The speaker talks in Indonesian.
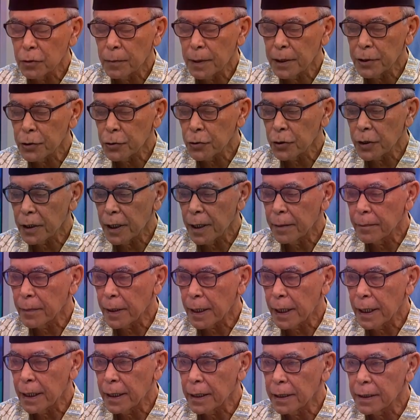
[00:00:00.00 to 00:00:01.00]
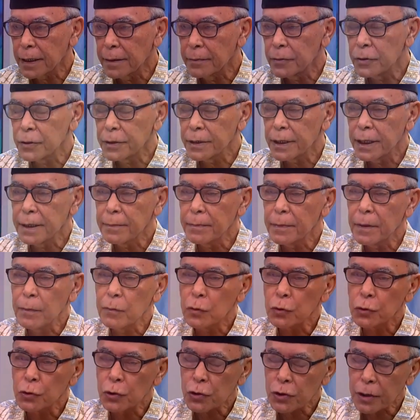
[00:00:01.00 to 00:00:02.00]
untuk maju ke MK. Kemudian
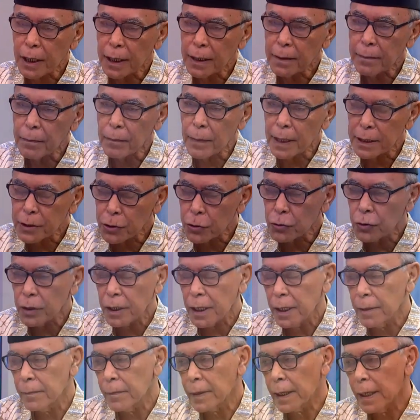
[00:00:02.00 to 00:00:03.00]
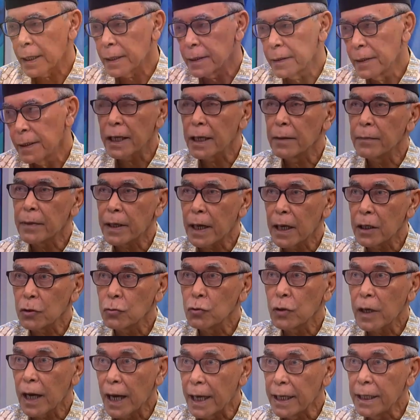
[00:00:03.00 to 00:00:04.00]
memutuskan maju ke MK. Saya
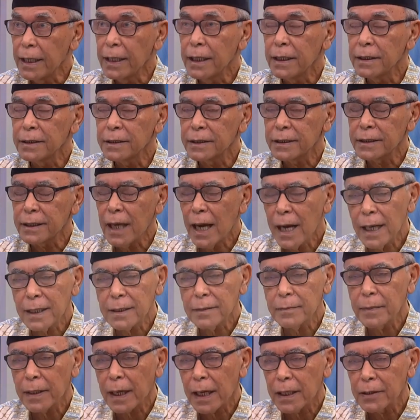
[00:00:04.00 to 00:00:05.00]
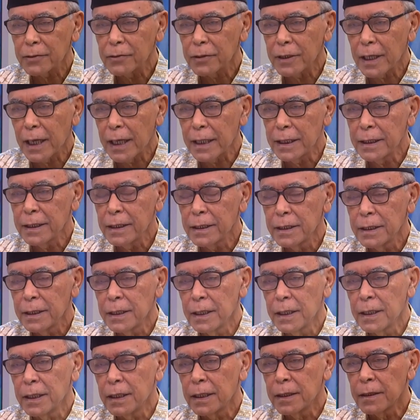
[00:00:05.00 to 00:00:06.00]
meragukan, sangat meragukan
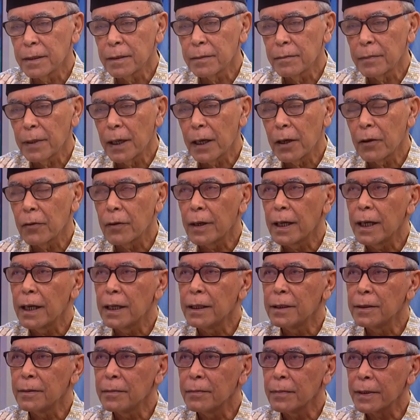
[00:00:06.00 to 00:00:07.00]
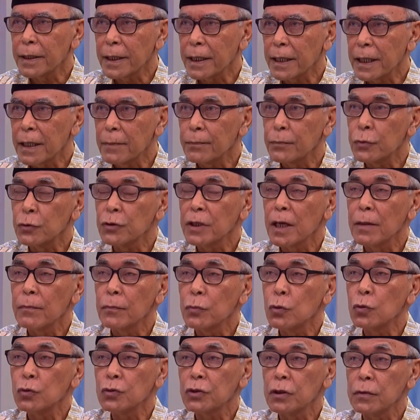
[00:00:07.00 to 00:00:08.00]
bahwa mereka punya
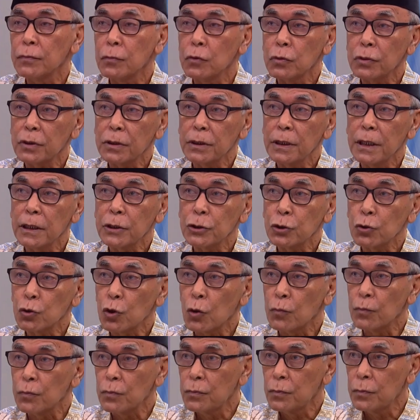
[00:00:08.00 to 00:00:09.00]
bukti-bukti yang cukup.